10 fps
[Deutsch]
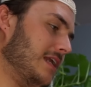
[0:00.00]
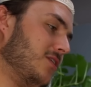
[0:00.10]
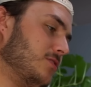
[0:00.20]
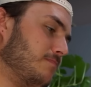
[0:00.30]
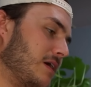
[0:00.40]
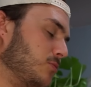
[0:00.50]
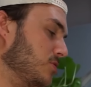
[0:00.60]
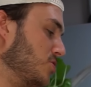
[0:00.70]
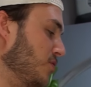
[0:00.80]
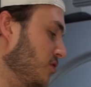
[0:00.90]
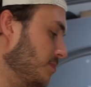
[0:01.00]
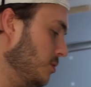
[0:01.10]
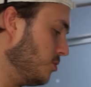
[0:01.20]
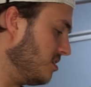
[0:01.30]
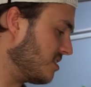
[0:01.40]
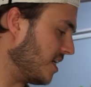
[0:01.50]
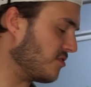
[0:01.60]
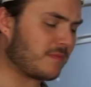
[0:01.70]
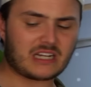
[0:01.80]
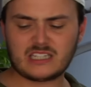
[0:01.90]
laut Packung 12 Minuten. Das heißt,
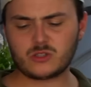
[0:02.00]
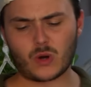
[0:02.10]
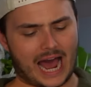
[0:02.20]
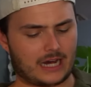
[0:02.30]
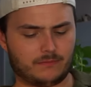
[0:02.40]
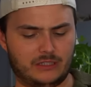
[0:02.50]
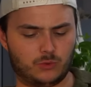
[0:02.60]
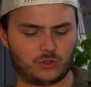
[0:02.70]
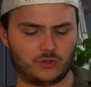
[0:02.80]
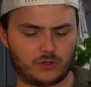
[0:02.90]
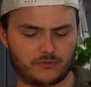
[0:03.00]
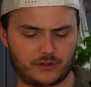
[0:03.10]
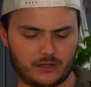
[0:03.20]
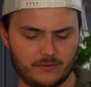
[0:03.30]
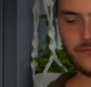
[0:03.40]
wir machen die so 8 Minuten ungefähr.